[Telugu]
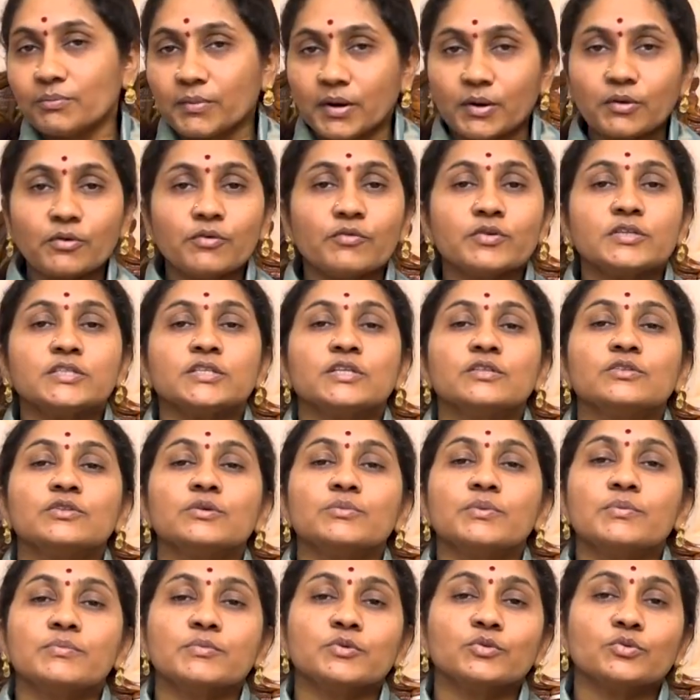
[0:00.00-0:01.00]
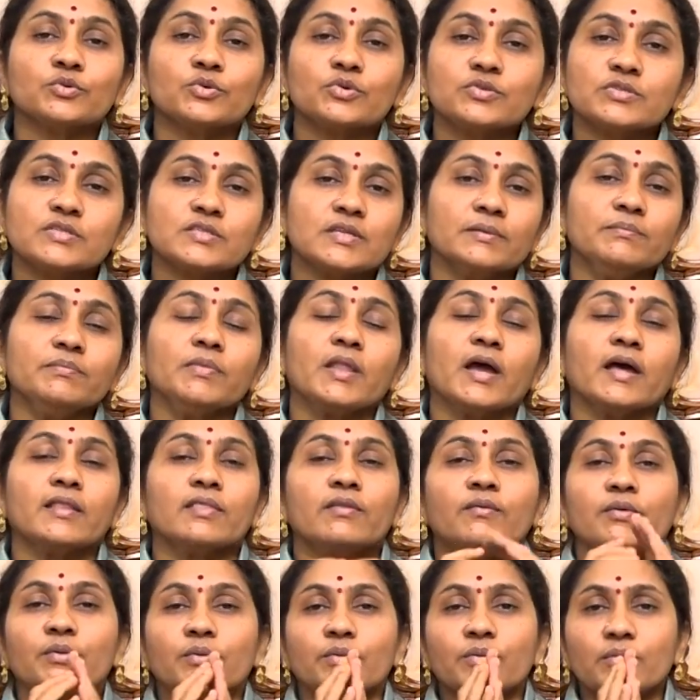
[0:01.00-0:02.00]
మరో విషయంతో మేము ముందుకు వస్తాం
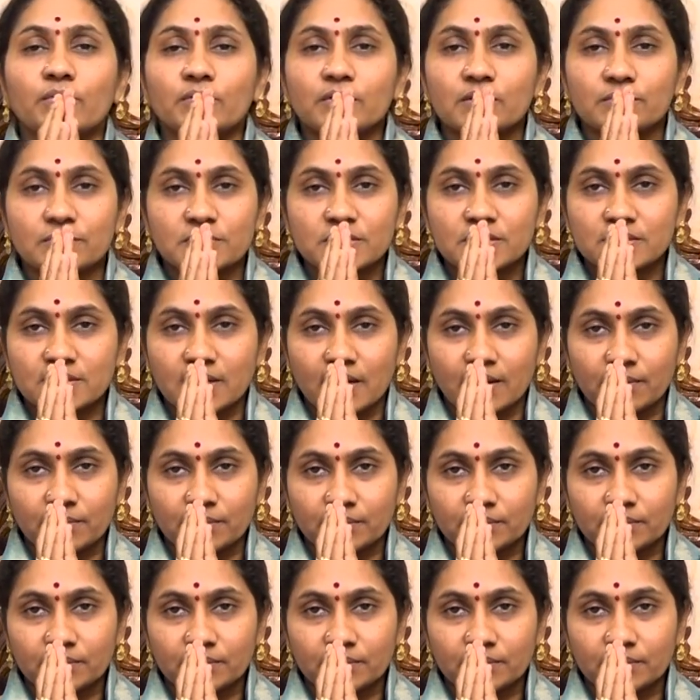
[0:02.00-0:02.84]
అంతవరకు నమస్కారం